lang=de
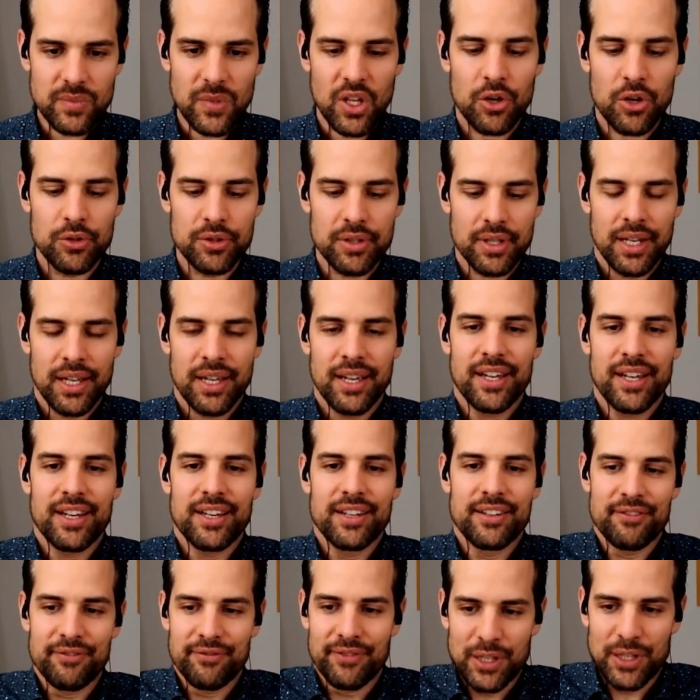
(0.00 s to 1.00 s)
Und
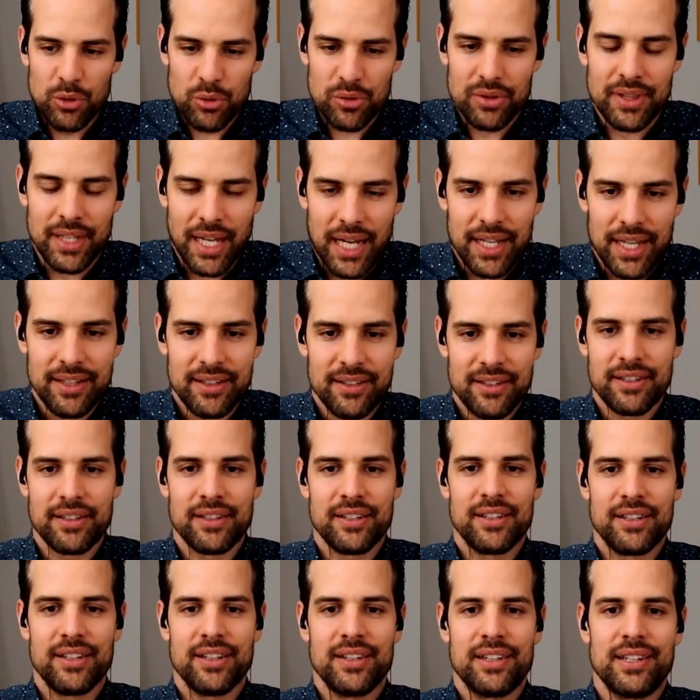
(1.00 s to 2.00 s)
wenn du dann
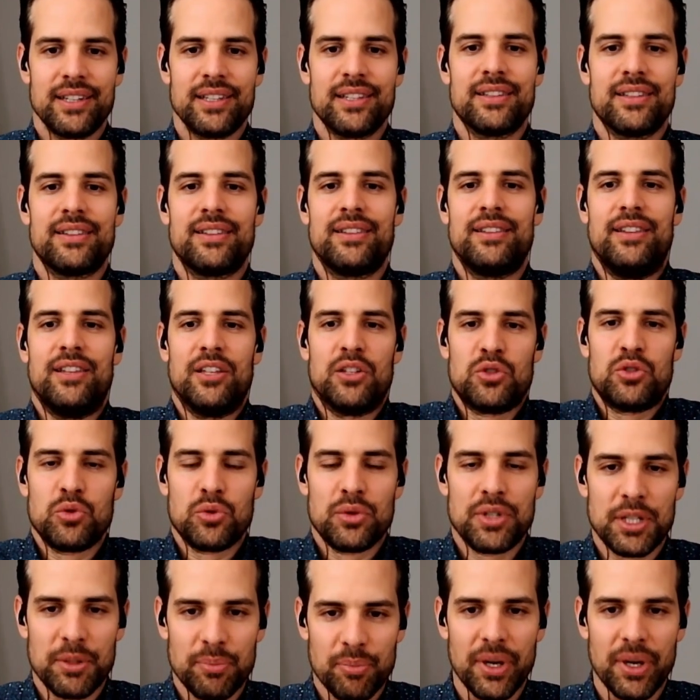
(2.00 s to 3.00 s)
dazu
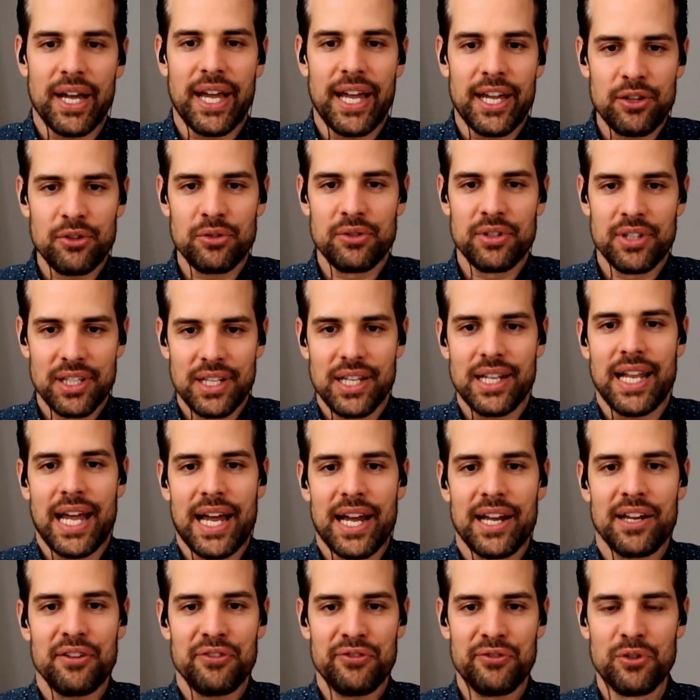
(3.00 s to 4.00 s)
dich bereit und in der
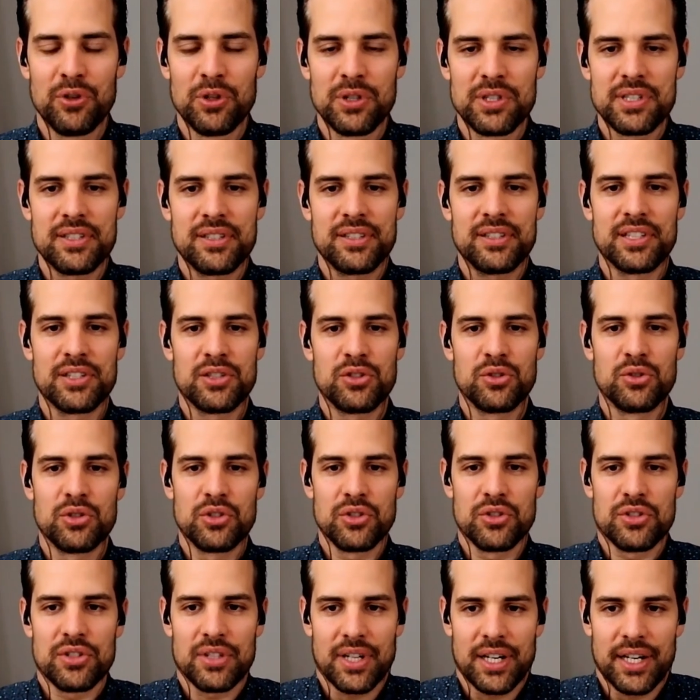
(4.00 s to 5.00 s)
Lage fühlst, dass du
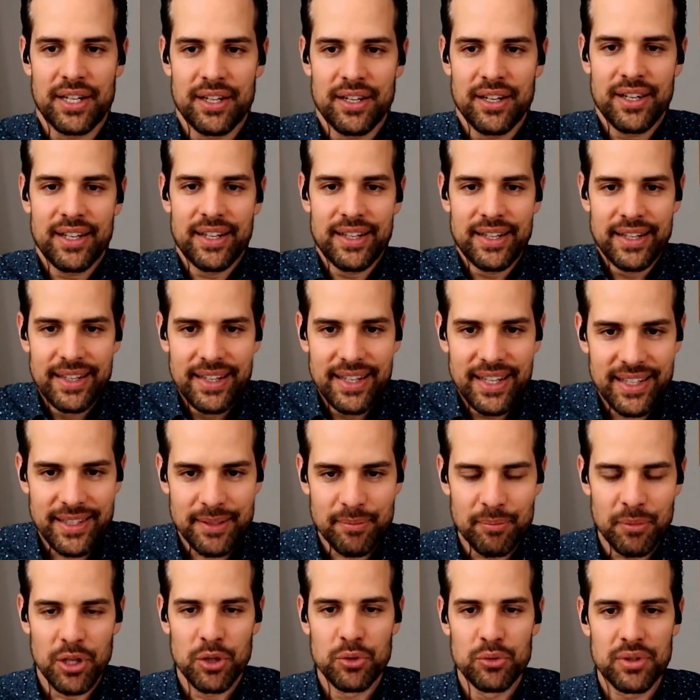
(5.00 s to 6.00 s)
sozusagen
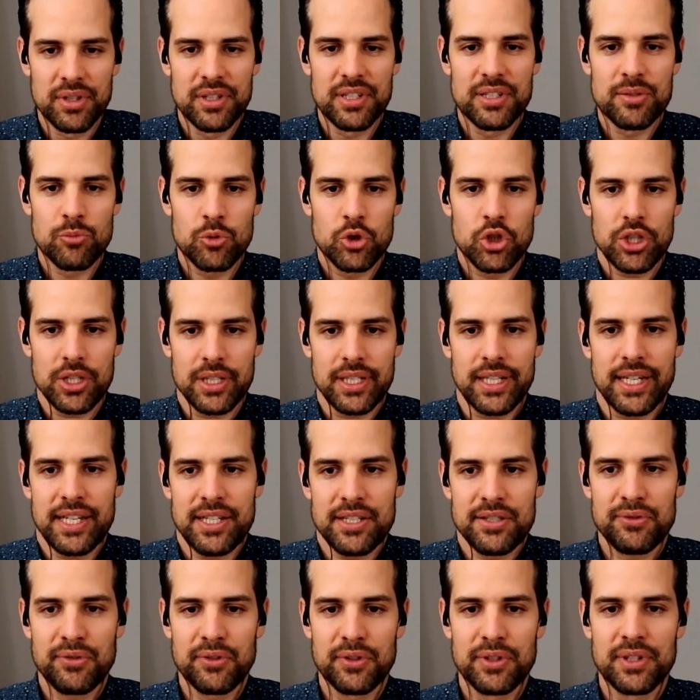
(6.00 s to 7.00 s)
nicht mehr unter diesem
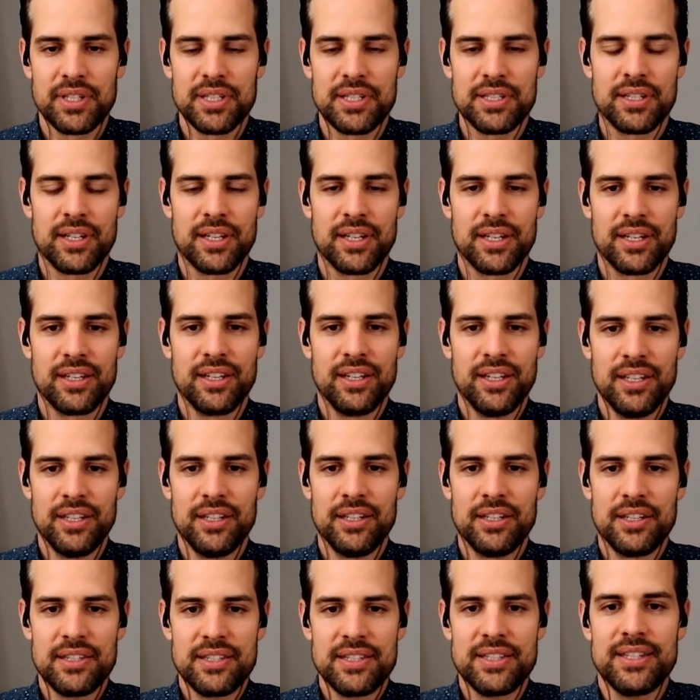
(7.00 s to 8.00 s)
Stress von dieser
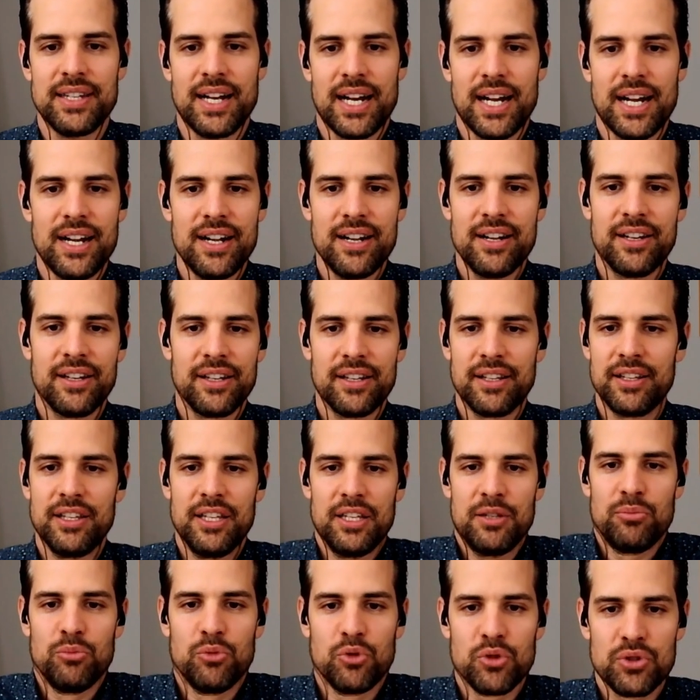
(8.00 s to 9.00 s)
initialen,
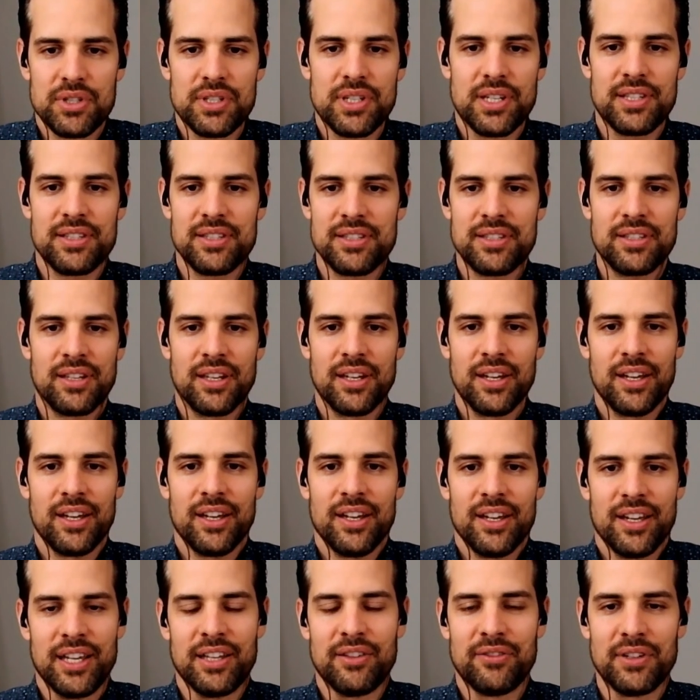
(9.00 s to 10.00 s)
ich muss jetzt
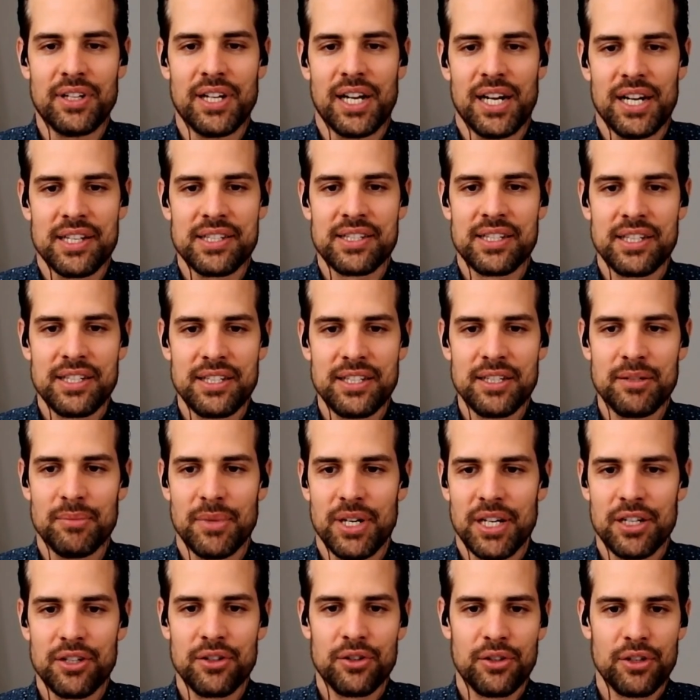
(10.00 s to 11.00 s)
entweder alles richtig
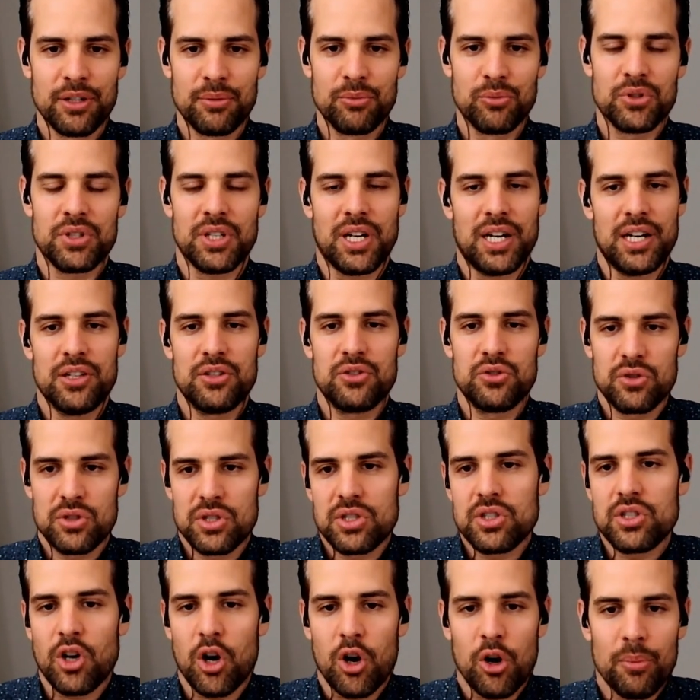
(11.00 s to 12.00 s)
machen oder ich muss alle zur
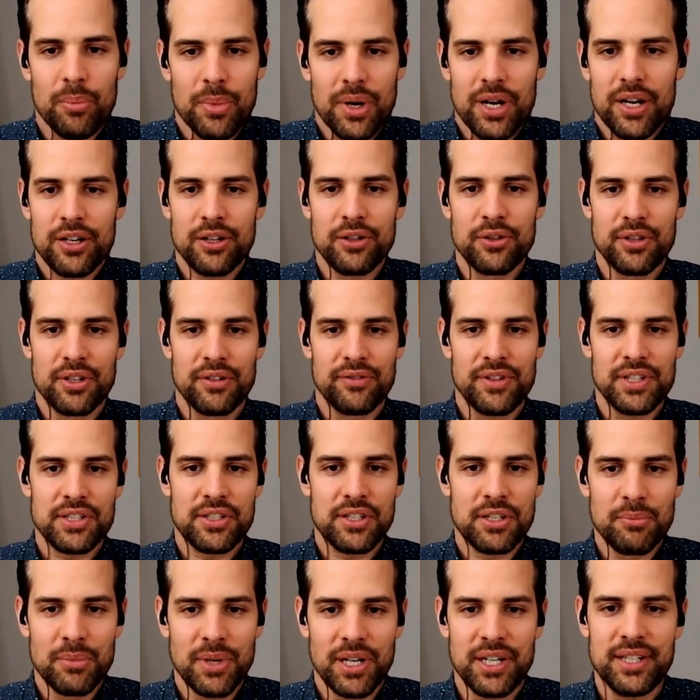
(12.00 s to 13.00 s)
Sau machen oder was
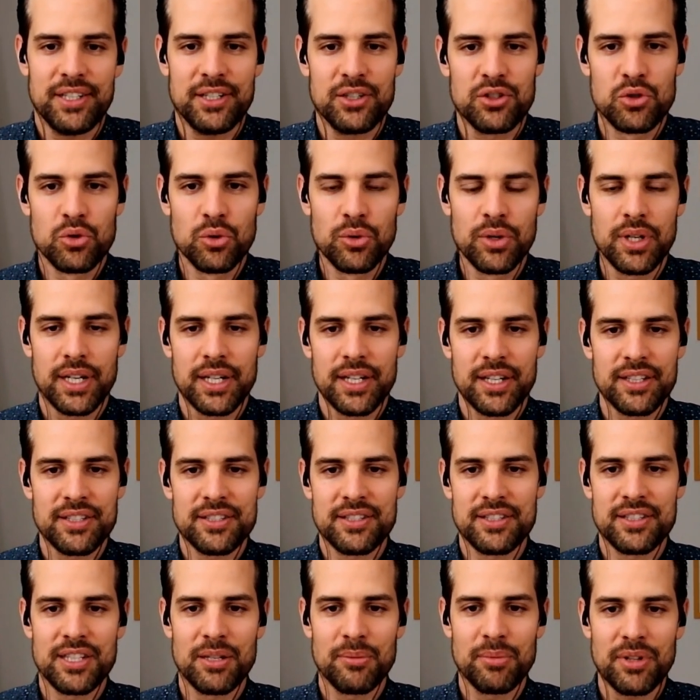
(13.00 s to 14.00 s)
auch immer halt dein Zugang
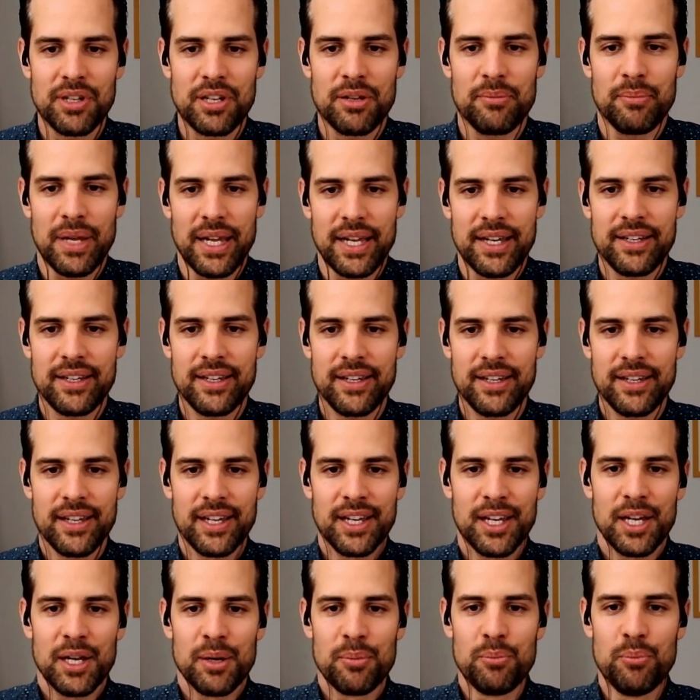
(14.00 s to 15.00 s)
ist. Es gibt ja da mehrere
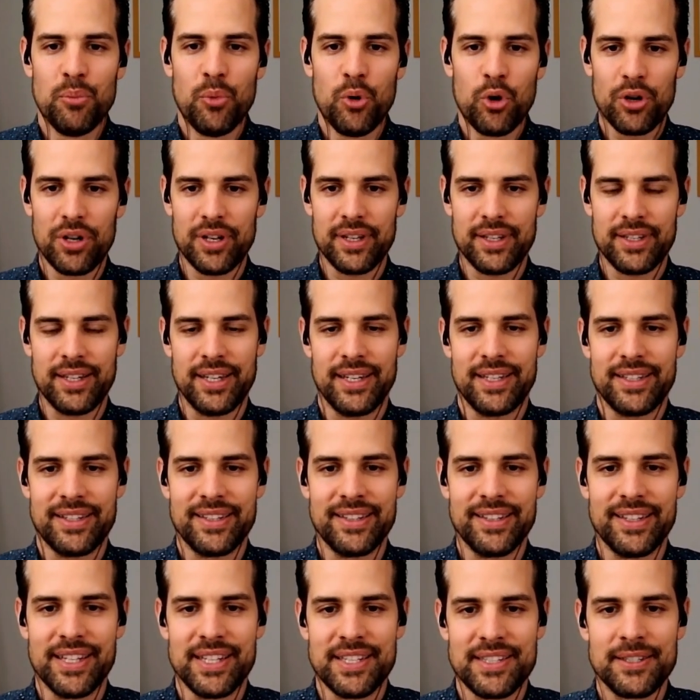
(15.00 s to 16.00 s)

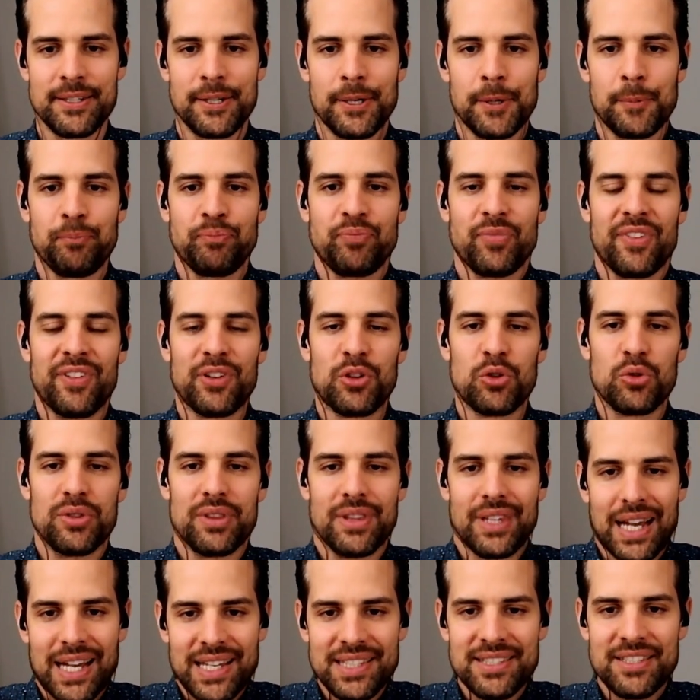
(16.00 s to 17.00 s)
Möglichkeiten dessen. Wenn du
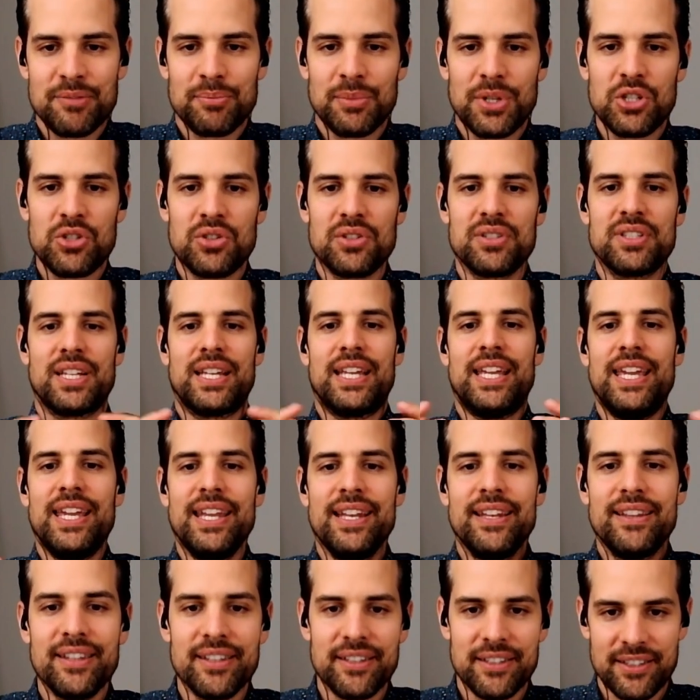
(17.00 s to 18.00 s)
das einmal sozusagen
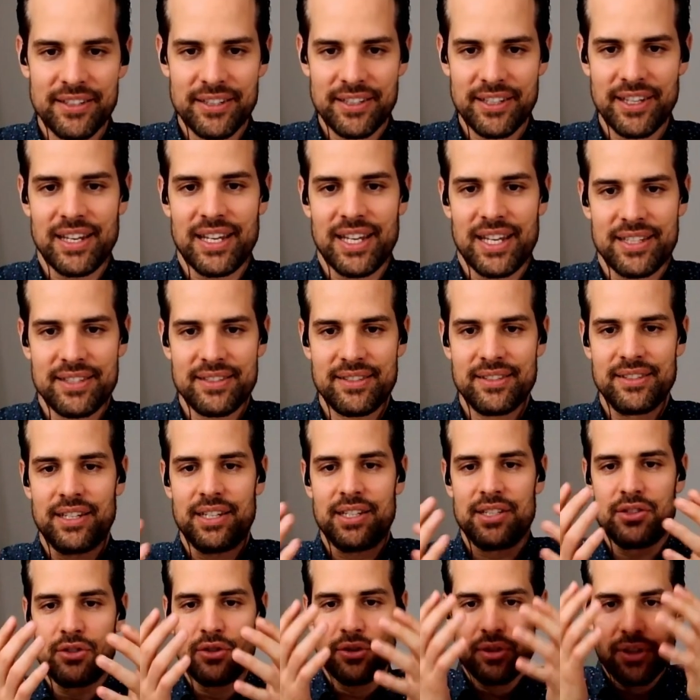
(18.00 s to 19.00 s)
hinter dich gelassen
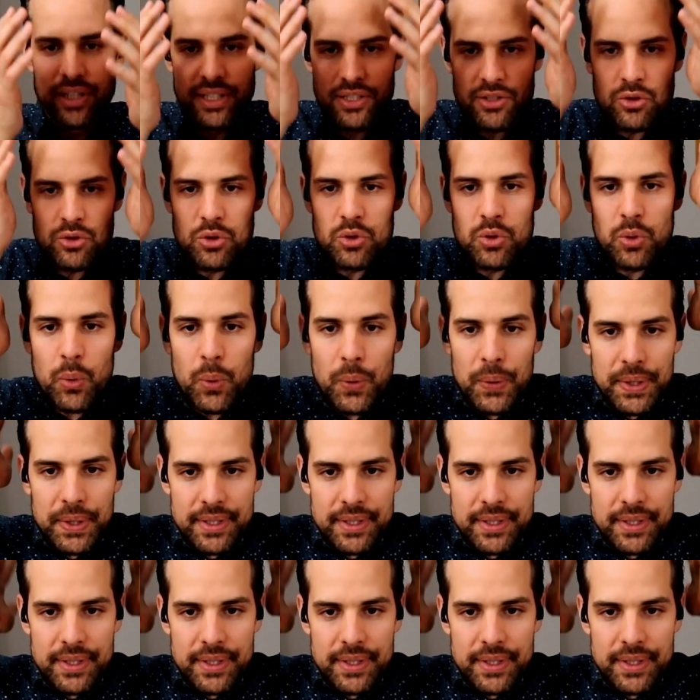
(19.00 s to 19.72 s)
hast und da so, so